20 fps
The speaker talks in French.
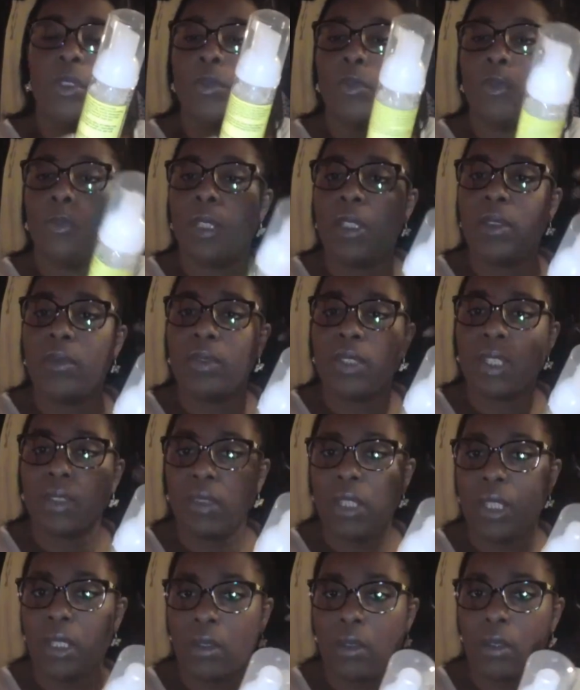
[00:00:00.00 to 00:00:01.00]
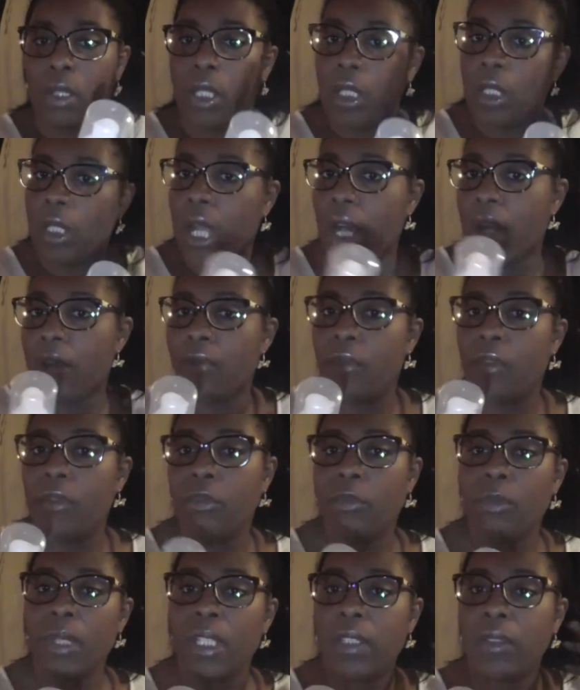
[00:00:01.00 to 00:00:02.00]
je pense pour mettre, vous savez, euh,
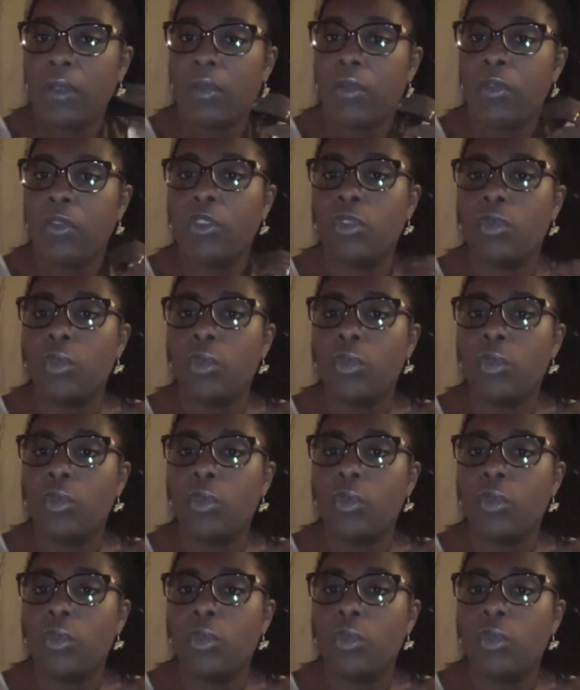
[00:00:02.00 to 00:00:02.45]
avant de mettre euh,